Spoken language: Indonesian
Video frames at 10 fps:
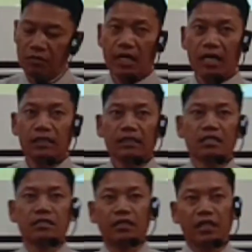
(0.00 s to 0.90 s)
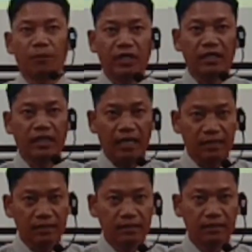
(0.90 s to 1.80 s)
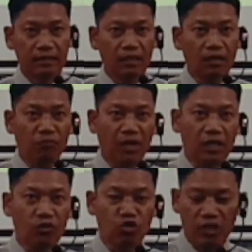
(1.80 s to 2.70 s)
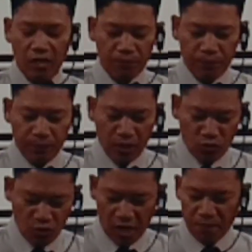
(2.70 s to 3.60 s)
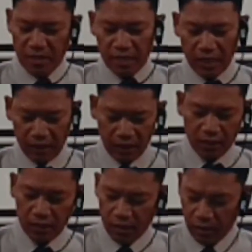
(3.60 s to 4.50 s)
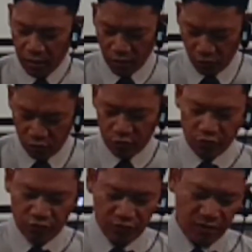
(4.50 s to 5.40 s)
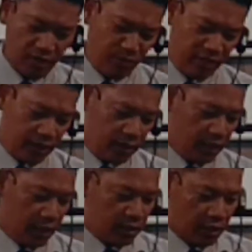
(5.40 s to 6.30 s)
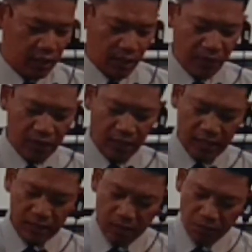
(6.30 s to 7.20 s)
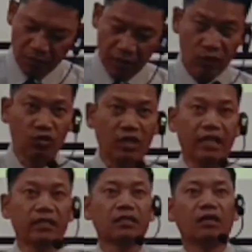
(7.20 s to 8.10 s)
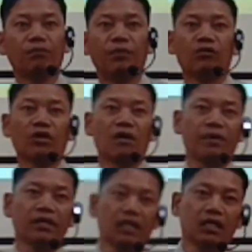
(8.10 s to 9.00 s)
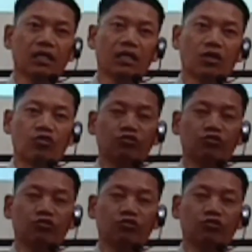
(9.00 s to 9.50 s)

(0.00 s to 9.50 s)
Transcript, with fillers: Saudara, setiap kita merindukan pengurapan dari Roh Kudus. Amin ya. Setiap kita merindukan pengurapan dari Roh